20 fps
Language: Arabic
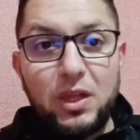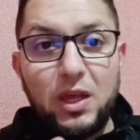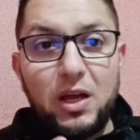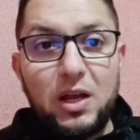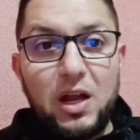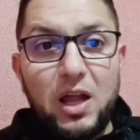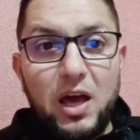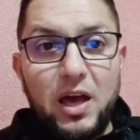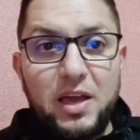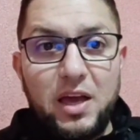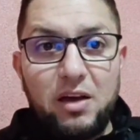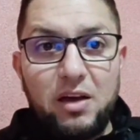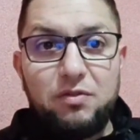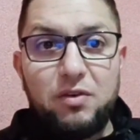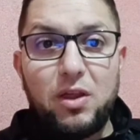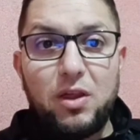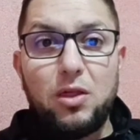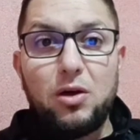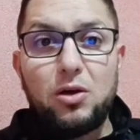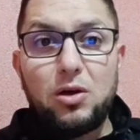لا
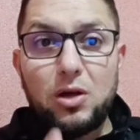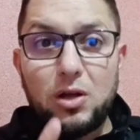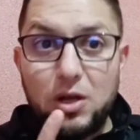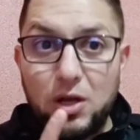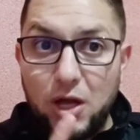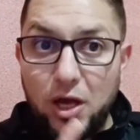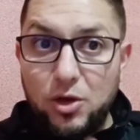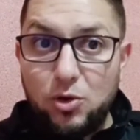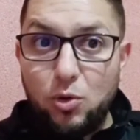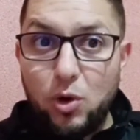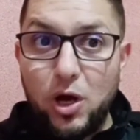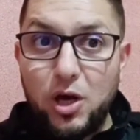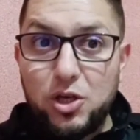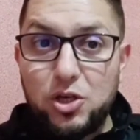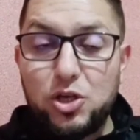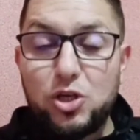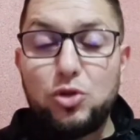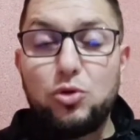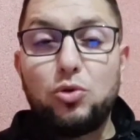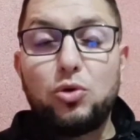يحفظك لا
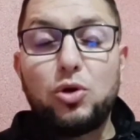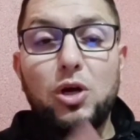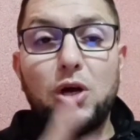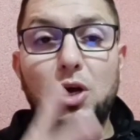يؤيدك